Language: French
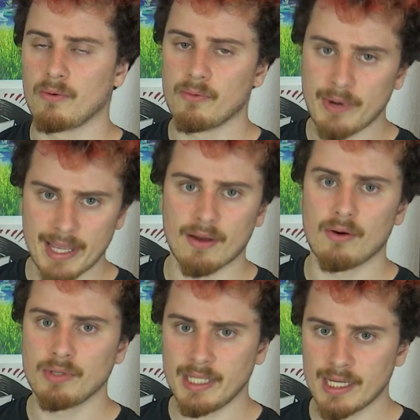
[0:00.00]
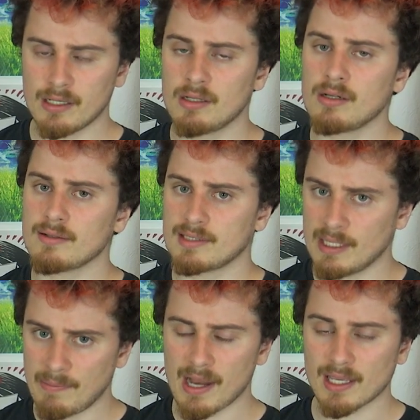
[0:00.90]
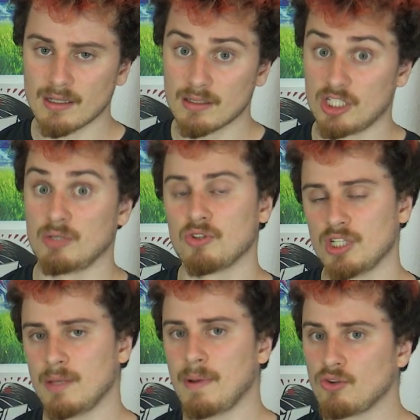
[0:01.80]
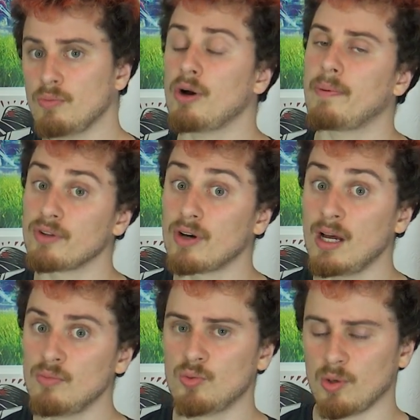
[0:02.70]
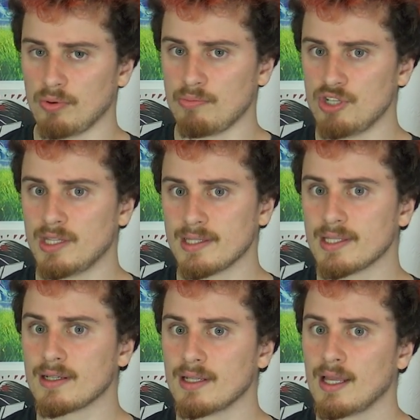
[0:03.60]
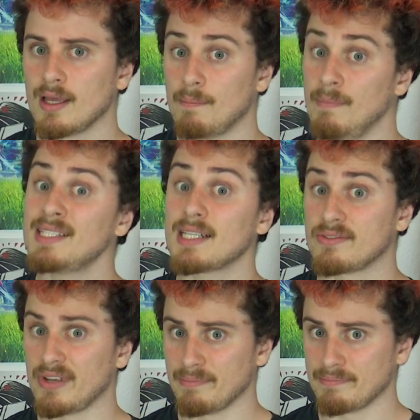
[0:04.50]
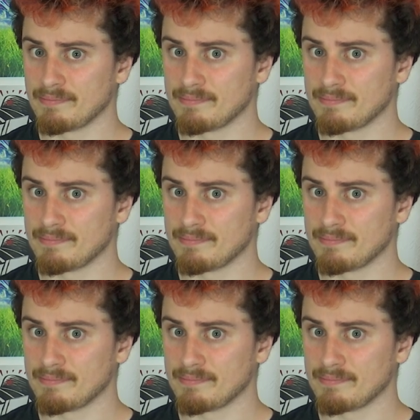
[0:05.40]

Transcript: Ouais, on est d'accord, c'est pas rien. J'ai mangé des pâtes au beurre pendant un moment pour budgéter ça. Mais ça se fait.